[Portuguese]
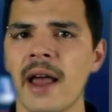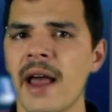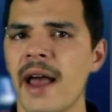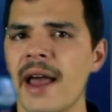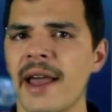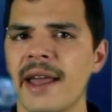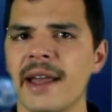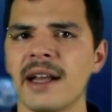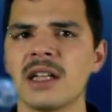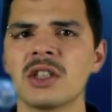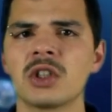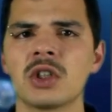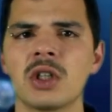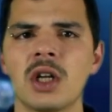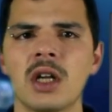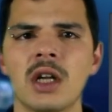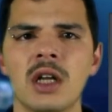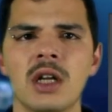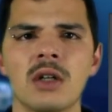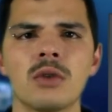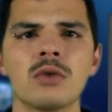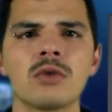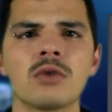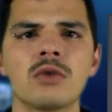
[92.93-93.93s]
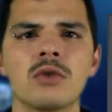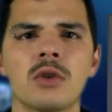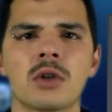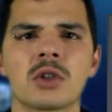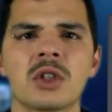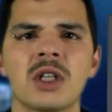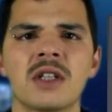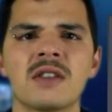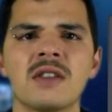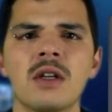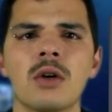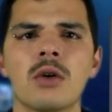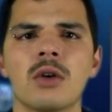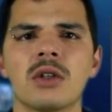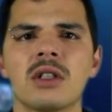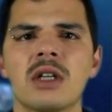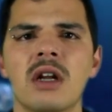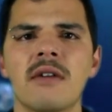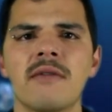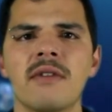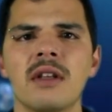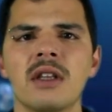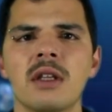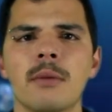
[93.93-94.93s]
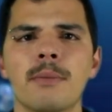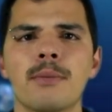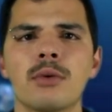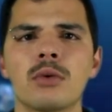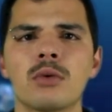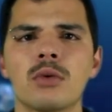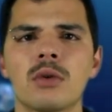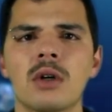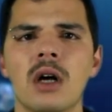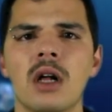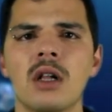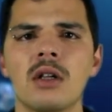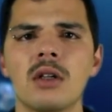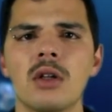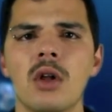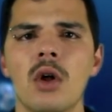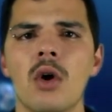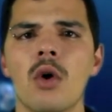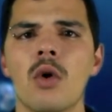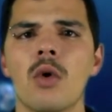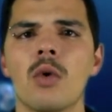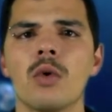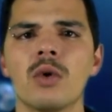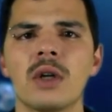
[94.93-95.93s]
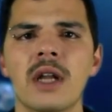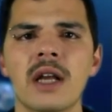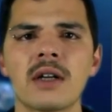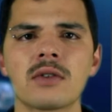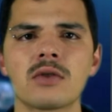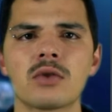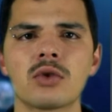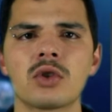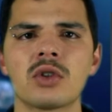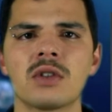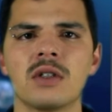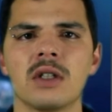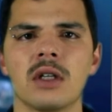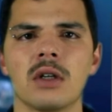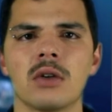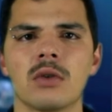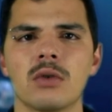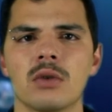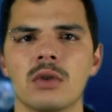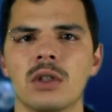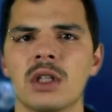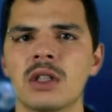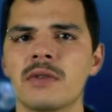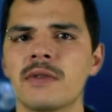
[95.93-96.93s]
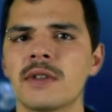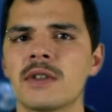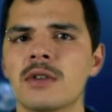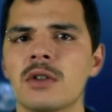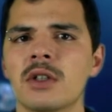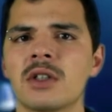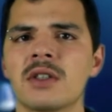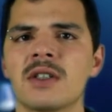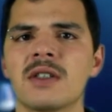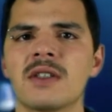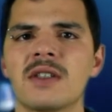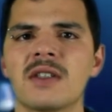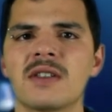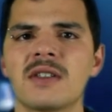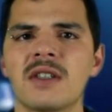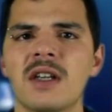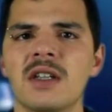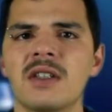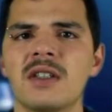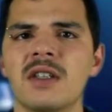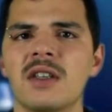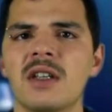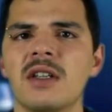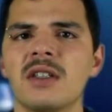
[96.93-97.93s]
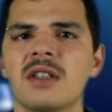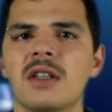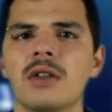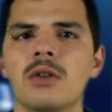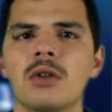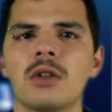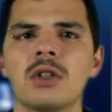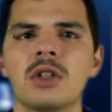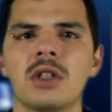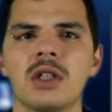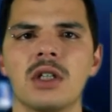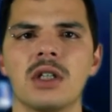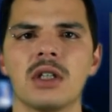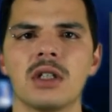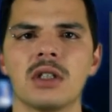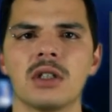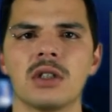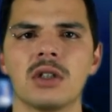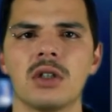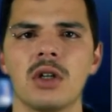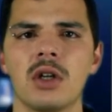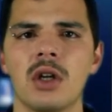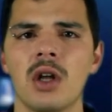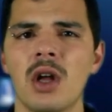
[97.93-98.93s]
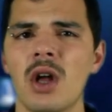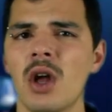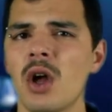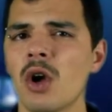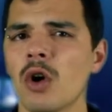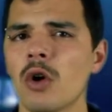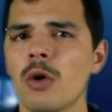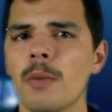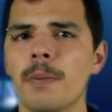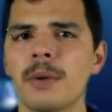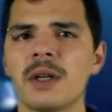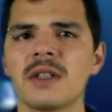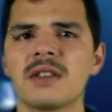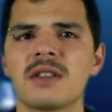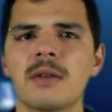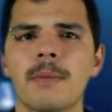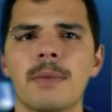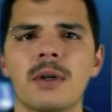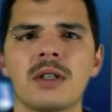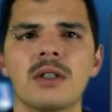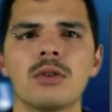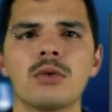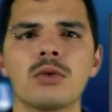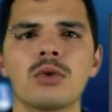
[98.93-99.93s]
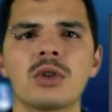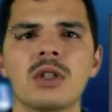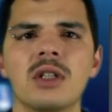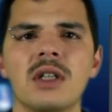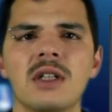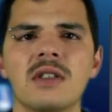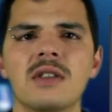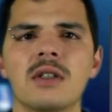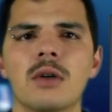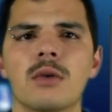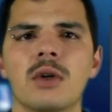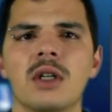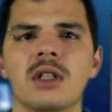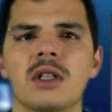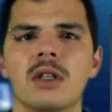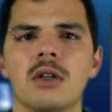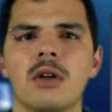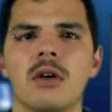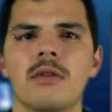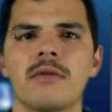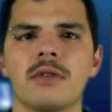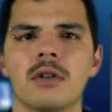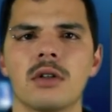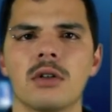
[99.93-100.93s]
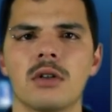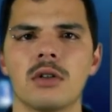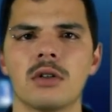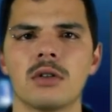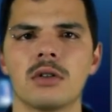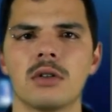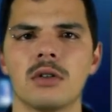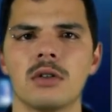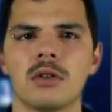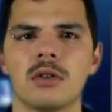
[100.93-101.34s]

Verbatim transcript: A LG anunciou que já se encontra à venda em Portugal o Nexus 5 nas versões de 16 e 32 GB, com preços a partir dos 549 euros.